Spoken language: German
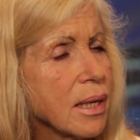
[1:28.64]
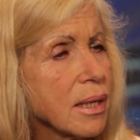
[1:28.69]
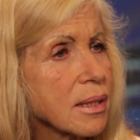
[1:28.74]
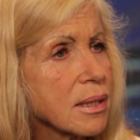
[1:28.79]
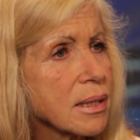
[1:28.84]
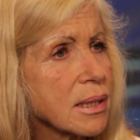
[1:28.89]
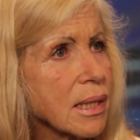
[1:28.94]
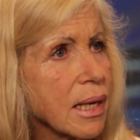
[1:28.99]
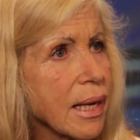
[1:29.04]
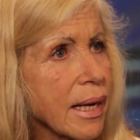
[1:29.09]

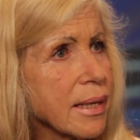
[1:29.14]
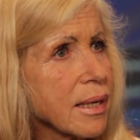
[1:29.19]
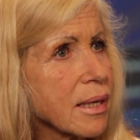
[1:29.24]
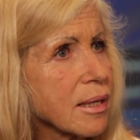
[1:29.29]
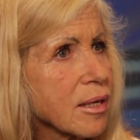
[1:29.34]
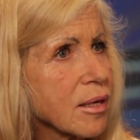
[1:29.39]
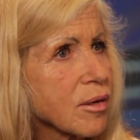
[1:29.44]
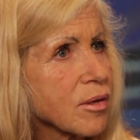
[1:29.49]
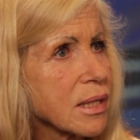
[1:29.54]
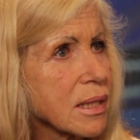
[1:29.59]
die ich leider in
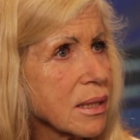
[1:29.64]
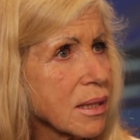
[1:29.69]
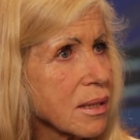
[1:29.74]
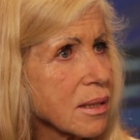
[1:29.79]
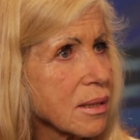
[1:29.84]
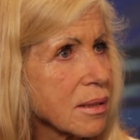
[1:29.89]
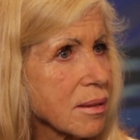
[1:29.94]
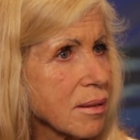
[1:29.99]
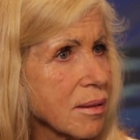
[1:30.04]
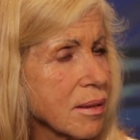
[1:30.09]
den
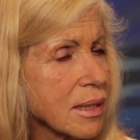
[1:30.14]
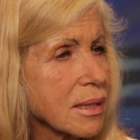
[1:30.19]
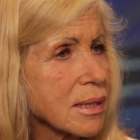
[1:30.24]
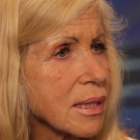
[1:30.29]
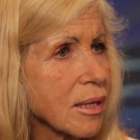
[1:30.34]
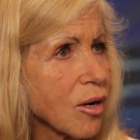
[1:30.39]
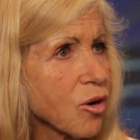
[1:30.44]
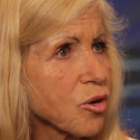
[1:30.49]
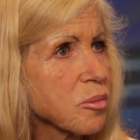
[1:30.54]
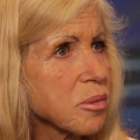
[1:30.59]
Kirchen, ich
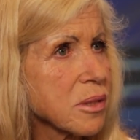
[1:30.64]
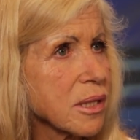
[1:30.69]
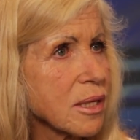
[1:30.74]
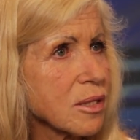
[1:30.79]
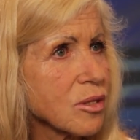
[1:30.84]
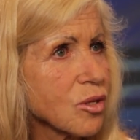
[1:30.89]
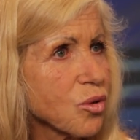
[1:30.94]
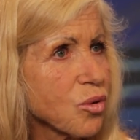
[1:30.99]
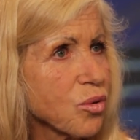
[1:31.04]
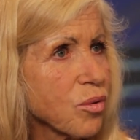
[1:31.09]
singe auch im
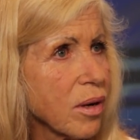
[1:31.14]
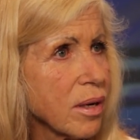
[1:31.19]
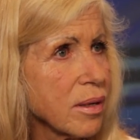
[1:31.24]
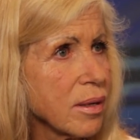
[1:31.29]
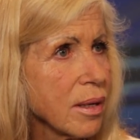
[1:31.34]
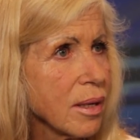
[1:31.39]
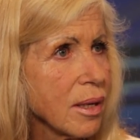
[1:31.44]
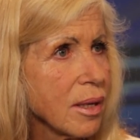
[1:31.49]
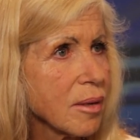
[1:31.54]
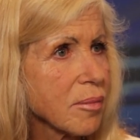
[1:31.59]
Kirchenchor,
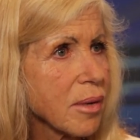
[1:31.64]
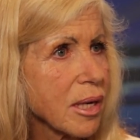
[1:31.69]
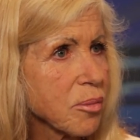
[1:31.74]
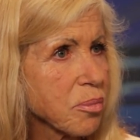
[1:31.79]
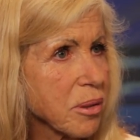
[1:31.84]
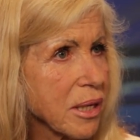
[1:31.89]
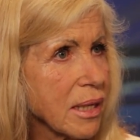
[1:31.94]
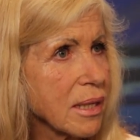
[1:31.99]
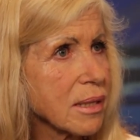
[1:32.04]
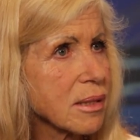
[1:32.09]
meine
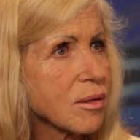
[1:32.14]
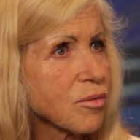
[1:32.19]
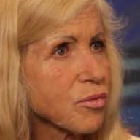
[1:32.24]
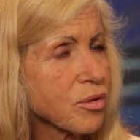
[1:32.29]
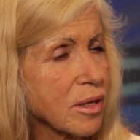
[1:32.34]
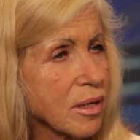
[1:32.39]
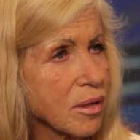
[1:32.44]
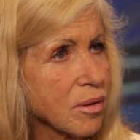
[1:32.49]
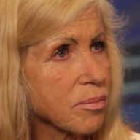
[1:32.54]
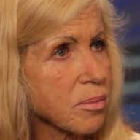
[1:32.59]
Predigten
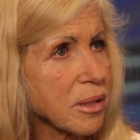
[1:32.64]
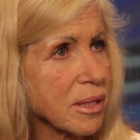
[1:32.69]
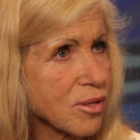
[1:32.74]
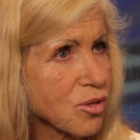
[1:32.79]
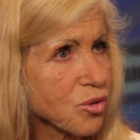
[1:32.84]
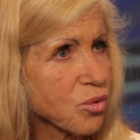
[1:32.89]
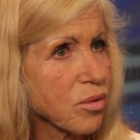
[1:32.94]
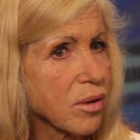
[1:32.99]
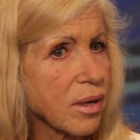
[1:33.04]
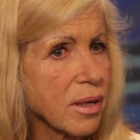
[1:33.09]
von den
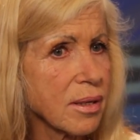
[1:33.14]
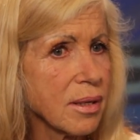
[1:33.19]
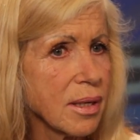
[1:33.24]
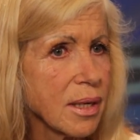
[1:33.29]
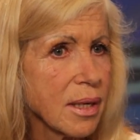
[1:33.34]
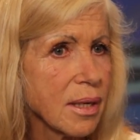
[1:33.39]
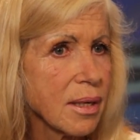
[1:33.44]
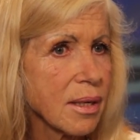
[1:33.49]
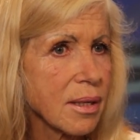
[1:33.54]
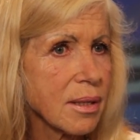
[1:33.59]
Pastoren
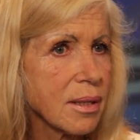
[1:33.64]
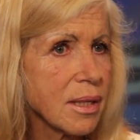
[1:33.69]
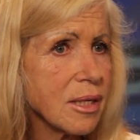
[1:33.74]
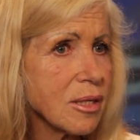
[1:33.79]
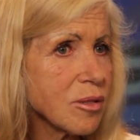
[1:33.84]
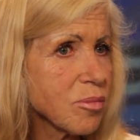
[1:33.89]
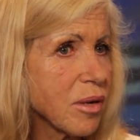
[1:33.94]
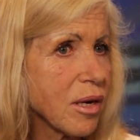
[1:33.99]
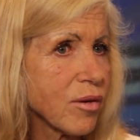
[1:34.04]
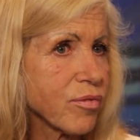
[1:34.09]

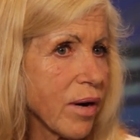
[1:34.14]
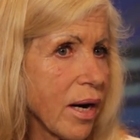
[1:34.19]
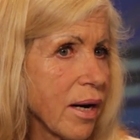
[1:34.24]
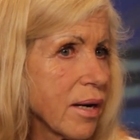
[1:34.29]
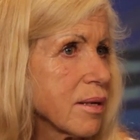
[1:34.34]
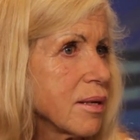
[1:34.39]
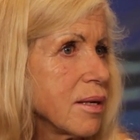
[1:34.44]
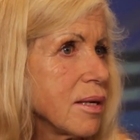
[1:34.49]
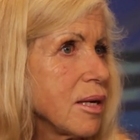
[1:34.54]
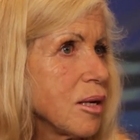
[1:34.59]
nicht mehr
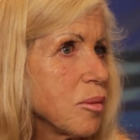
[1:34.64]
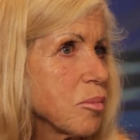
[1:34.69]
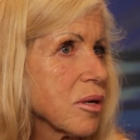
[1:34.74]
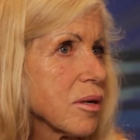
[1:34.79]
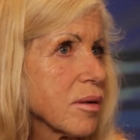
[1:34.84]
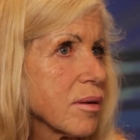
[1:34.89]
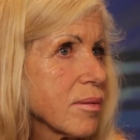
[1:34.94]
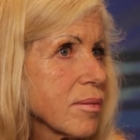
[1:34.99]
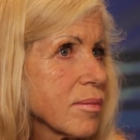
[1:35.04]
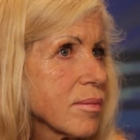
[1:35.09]
wahrnehme,
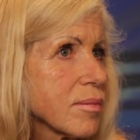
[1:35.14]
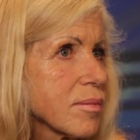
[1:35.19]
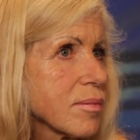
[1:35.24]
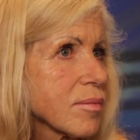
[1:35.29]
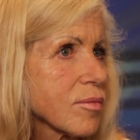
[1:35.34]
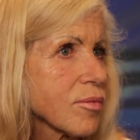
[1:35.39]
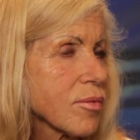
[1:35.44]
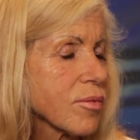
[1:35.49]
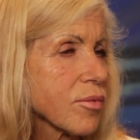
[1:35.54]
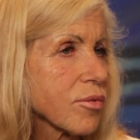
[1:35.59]

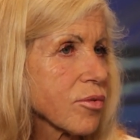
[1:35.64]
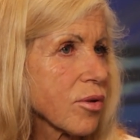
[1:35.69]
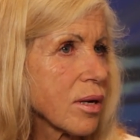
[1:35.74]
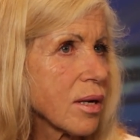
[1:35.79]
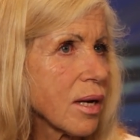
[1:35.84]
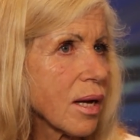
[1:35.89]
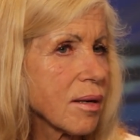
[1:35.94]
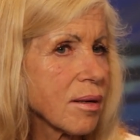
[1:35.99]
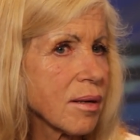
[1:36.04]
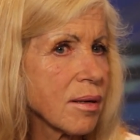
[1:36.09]

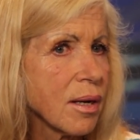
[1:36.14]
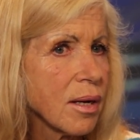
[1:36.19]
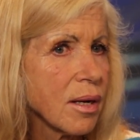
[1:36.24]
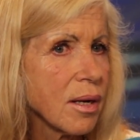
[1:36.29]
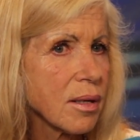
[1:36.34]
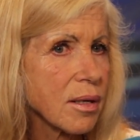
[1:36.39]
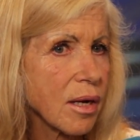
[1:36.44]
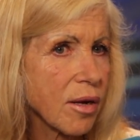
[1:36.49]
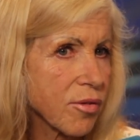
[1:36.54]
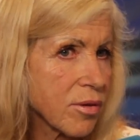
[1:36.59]
sondern
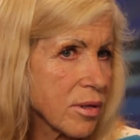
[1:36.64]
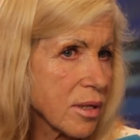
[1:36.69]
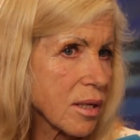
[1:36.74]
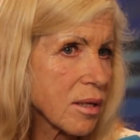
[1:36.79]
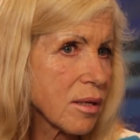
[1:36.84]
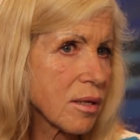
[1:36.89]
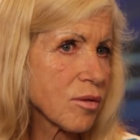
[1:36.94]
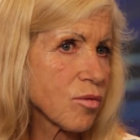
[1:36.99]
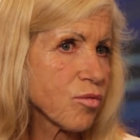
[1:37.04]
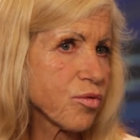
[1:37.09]
da sind die
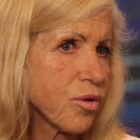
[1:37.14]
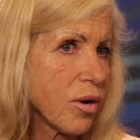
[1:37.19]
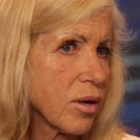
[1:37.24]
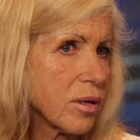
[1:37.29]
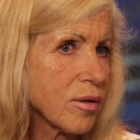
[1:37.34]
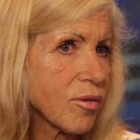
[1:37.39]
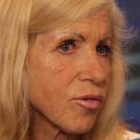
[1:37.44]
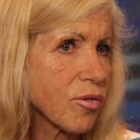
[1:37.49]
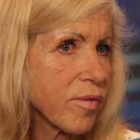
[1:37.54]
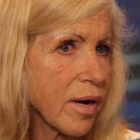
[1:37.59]
Kirchen
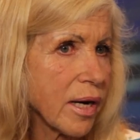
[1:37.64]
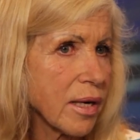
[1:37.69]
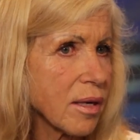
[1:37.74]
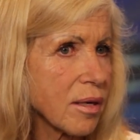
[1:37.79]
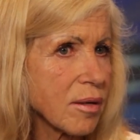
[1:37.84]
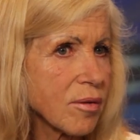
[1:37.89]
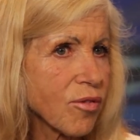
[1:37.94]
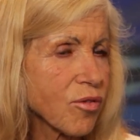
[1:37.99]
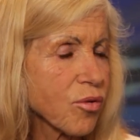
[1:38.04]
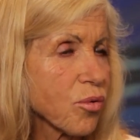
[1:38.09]
voll zu
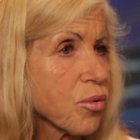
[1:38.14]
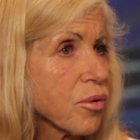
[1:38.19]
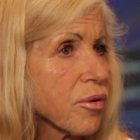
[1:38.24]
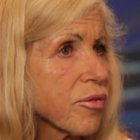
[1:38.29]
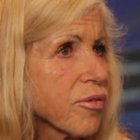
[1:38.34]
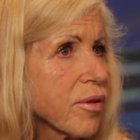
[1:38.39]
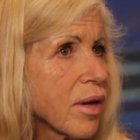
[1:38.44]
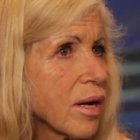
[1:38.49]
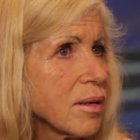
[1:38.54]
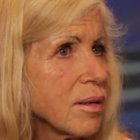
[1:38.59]
Weihnachten, zu
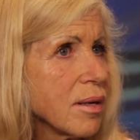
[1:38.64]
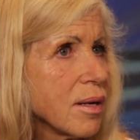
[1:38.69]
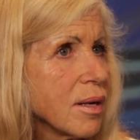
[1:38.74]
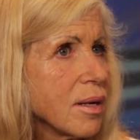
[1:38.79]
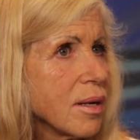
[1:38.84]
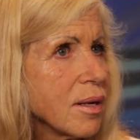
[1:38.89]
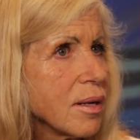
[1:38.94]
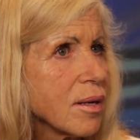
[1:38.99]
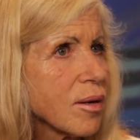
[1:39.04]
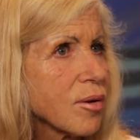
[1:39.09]
Ostern
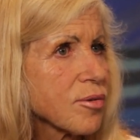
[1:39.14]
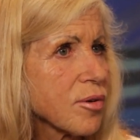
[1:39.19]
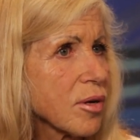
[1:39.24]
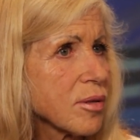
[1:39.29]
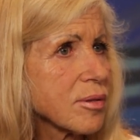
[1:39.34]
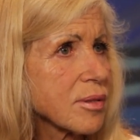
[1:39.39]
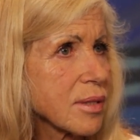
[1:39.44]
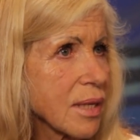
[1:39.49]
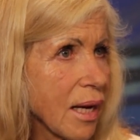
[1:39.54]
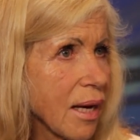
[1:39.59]
und
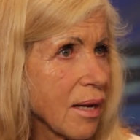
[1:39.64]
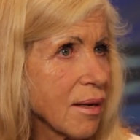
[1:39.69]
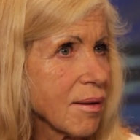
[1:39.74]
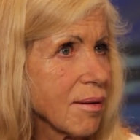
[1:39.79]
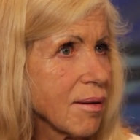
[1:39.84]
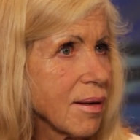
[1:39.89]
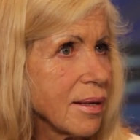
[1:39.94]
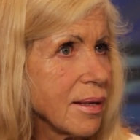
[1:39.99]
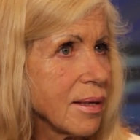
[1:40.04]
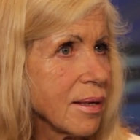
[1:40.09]
sonst gähnende
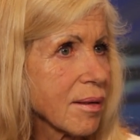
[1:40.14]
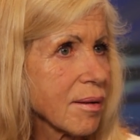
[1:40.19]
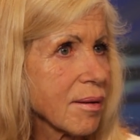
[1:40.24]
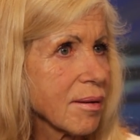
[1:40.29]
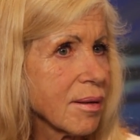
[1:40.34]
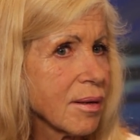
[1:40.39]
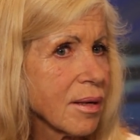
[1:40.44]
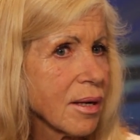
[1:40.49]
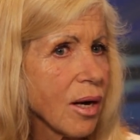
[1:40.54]
Leere.